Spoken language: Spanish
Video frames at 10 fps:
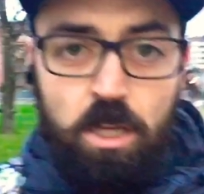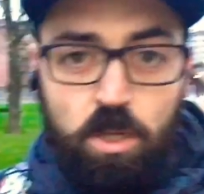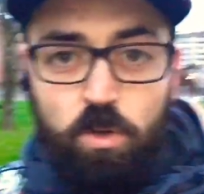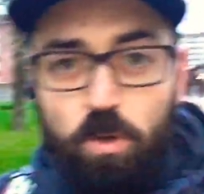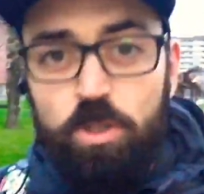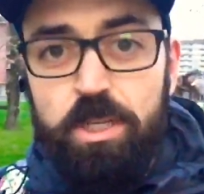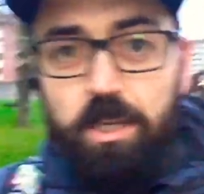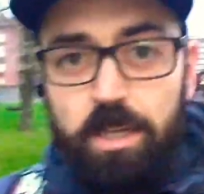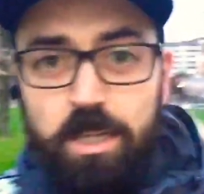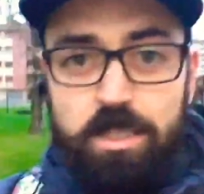con los
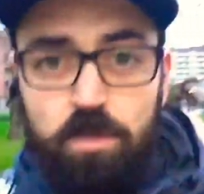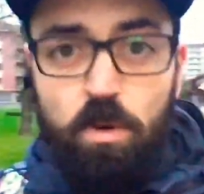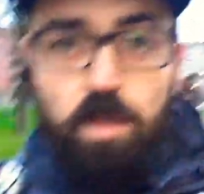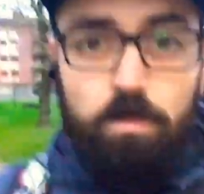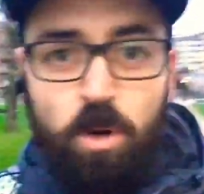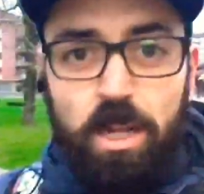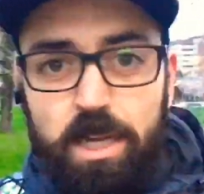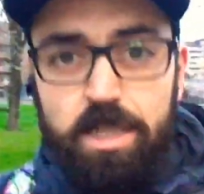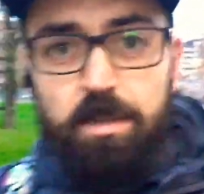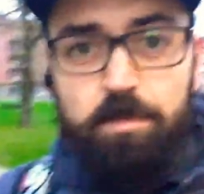que se cruza por la
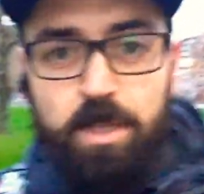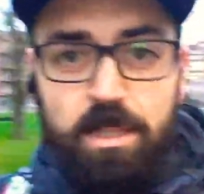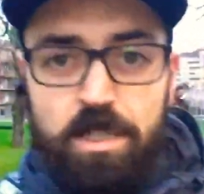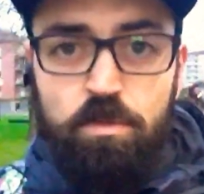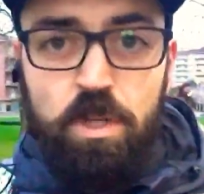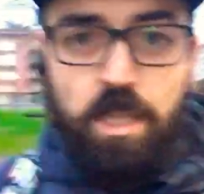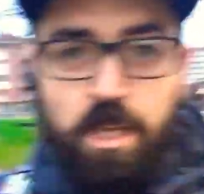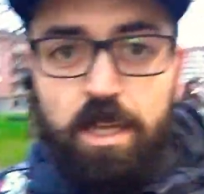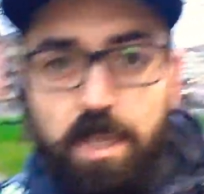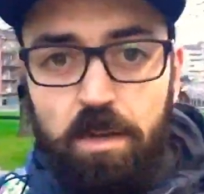calle mientras
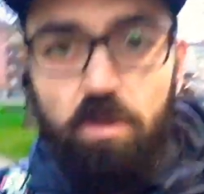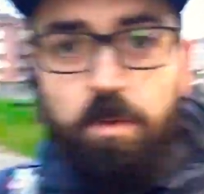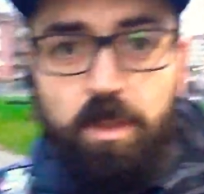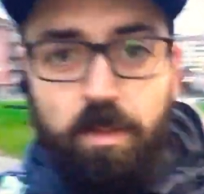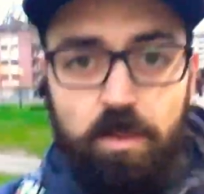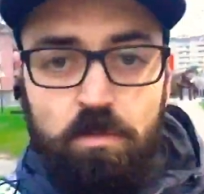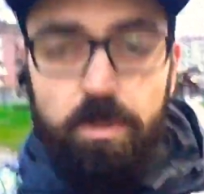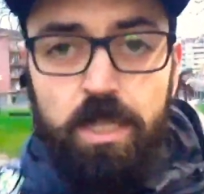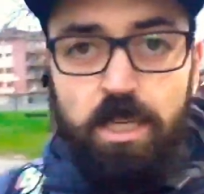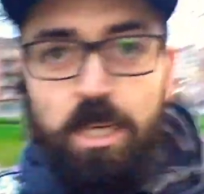dure el
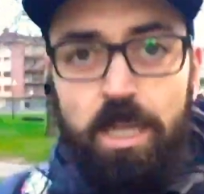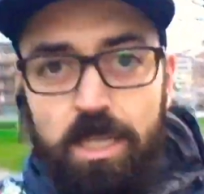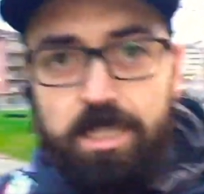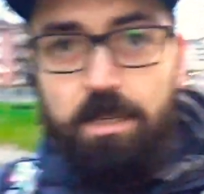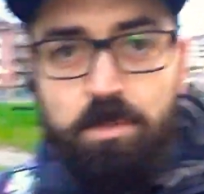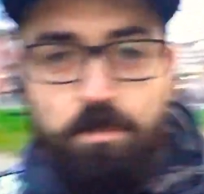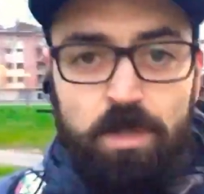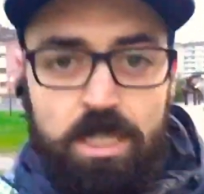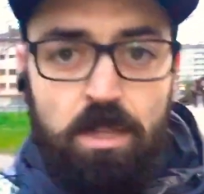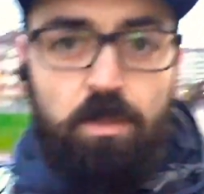COVID-19 es la misma
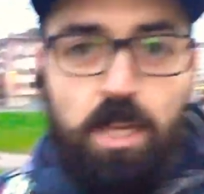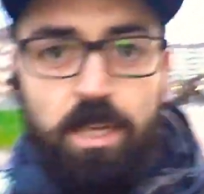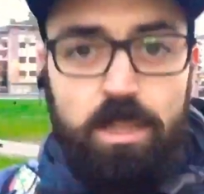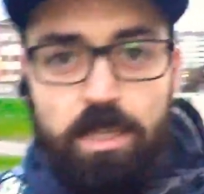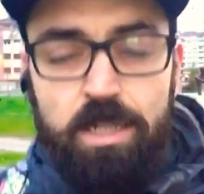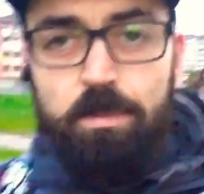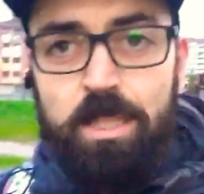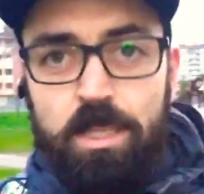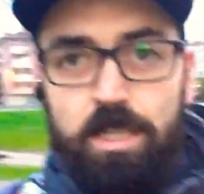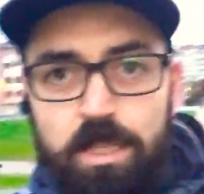distancia que tiene que
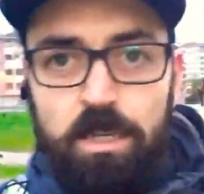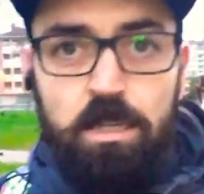mantener